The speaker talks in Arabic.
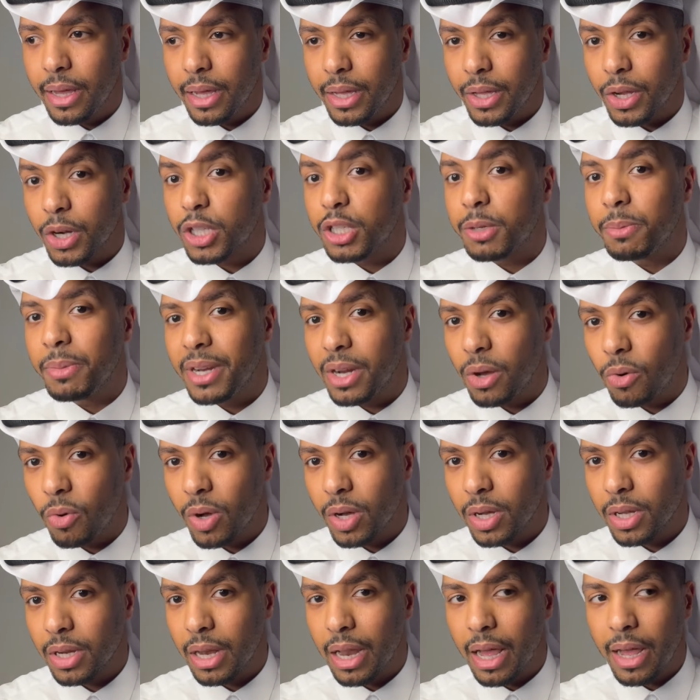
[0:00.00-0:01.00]
يرش منه
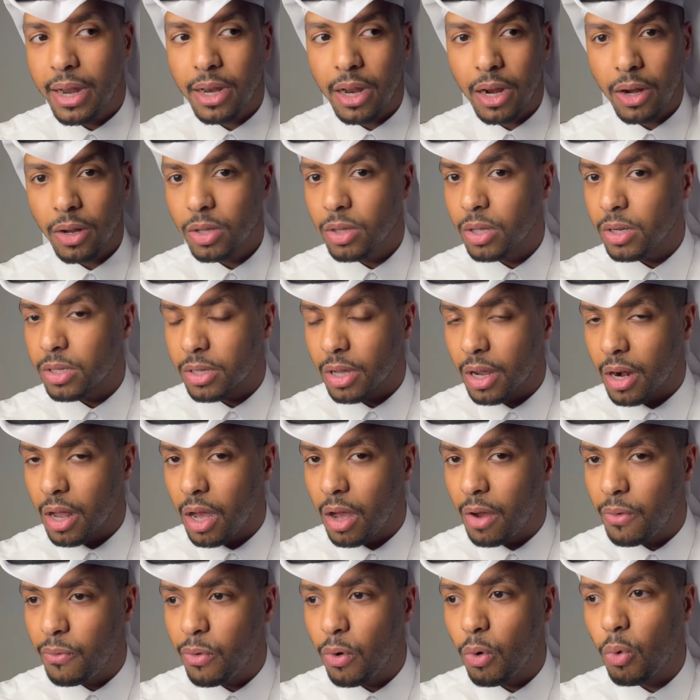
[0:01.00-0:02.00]
وايد لان العطر
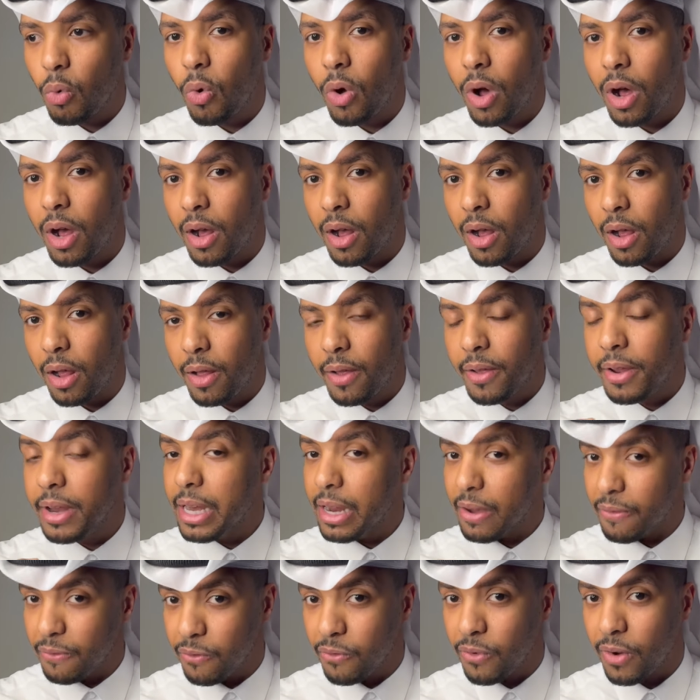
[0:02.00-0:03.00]
صراحه فواح
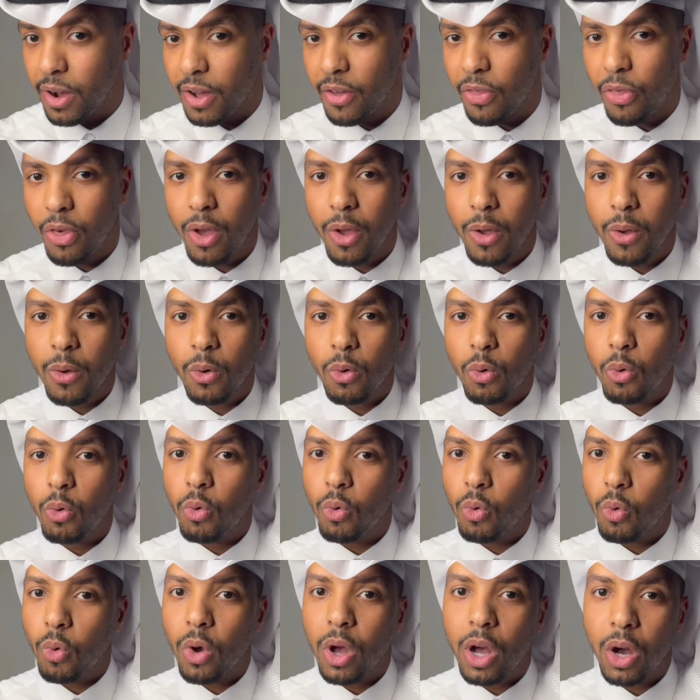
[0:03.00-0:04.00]
نفاث
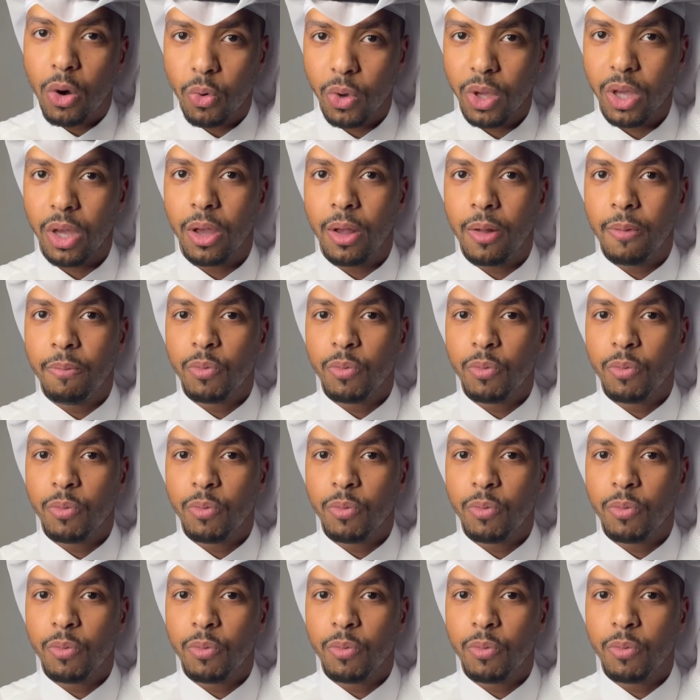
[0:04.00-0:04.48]
وقوي